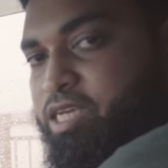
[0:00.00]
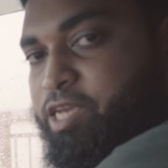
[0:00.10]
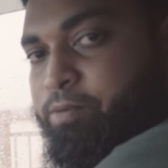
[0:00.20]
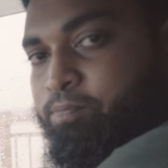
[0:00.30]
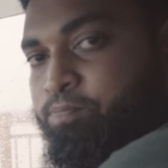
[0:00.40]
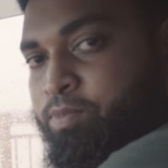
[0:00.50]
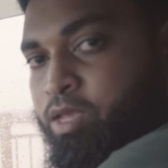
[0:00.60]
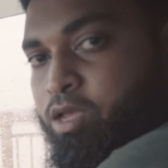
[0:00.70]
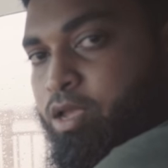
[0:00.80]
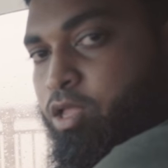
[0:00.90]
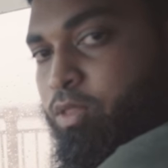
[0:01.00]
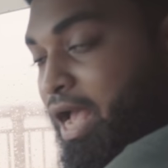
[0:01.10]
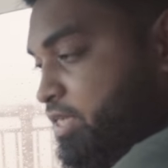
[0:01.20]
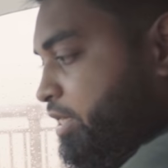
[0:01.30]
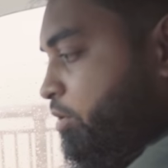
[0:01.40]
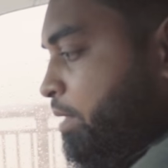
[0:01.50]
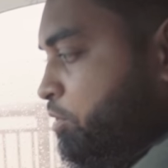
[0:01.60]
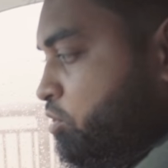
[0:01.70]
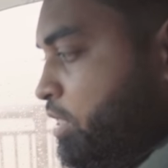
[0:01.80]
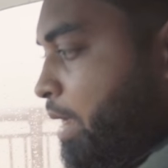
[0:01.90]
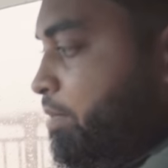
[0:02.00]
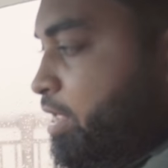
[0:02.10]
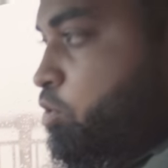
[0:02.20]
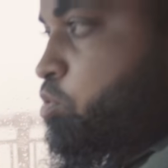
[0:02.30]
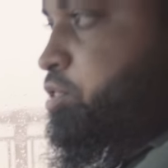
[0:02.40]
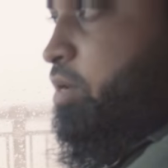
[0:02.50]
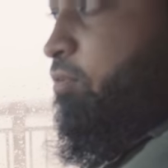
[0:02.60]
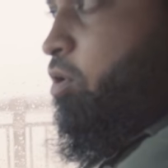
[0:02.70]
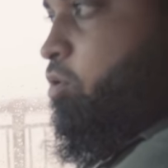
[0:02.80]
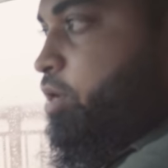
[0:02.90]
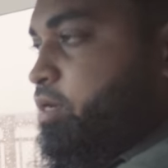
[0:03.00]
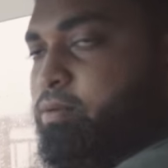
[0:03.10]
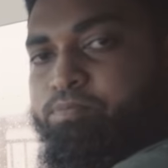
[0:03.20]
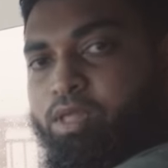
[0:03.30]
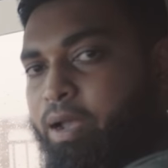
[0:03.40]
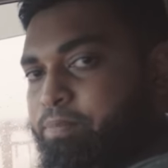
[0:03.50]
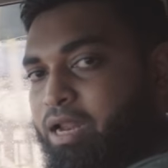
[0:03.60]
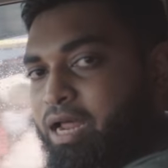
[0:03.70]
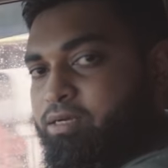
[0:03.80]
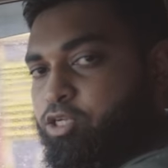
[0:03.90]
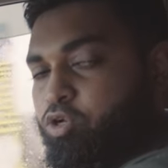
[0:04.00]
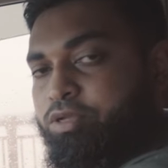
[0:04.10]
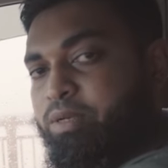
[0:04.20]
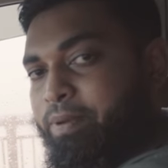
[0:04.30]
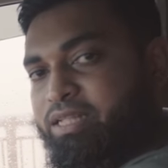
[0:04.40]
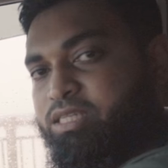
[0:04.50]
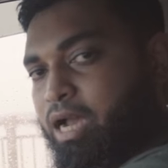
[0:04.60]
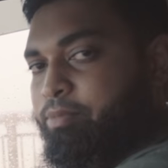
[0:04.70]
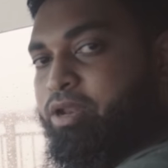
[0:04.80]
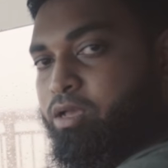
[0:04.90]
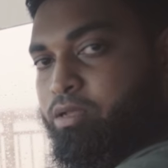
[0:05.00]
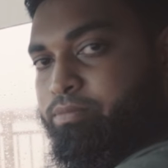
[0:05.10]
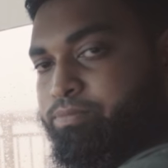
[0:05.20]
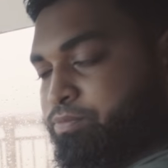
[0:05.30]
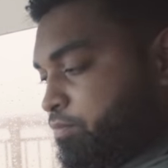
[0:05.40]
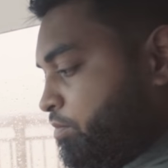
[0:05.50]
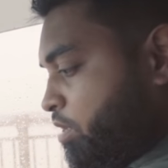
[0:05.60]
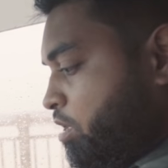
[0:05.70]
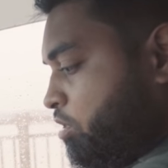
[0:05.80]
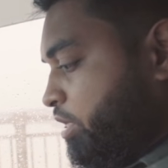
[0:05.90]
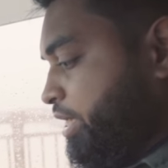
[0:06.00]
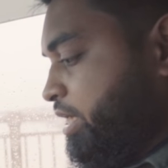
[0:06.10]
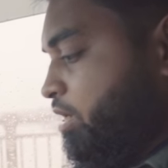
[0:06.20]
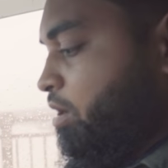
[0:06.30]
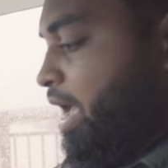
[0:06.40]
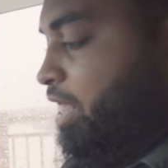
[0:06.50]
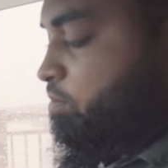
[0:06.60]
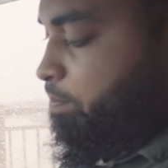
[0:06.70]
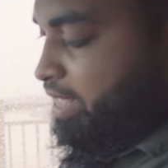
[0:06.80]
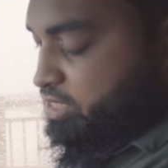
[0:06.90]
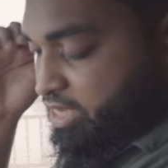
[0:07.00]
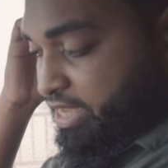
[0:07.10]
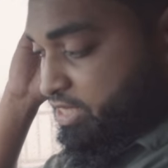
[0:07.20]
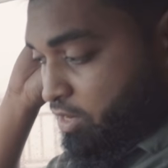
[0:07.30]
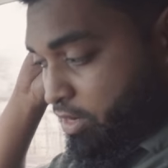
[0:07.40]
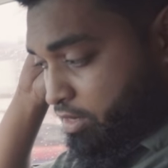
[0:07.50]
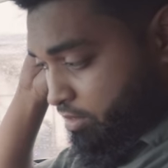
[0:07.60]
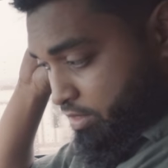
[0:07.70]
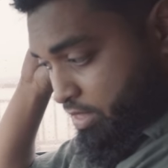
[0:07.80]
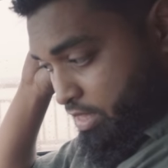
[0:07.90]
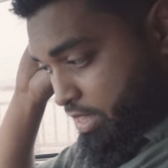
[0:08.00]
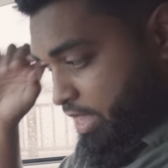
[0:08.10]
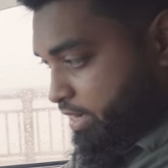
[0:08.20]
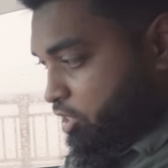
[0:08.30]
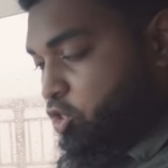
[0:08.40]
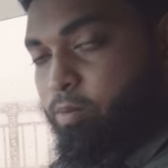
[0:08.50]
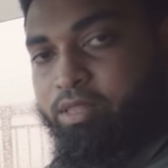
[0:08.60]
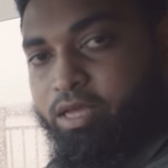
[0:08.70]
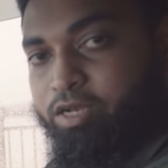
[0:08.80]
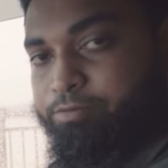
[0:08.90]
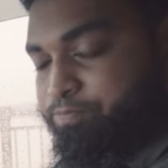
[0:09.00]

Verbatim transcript: যায় তো আশা করি আপনি যদি আমার এই রুলসটা ফলো করেন আপনার হাতটা সহজে প্যাচ খাবে না তো এটা গেল হাত প্যাচ খেয়ে যাওয়ার একটা সমাধান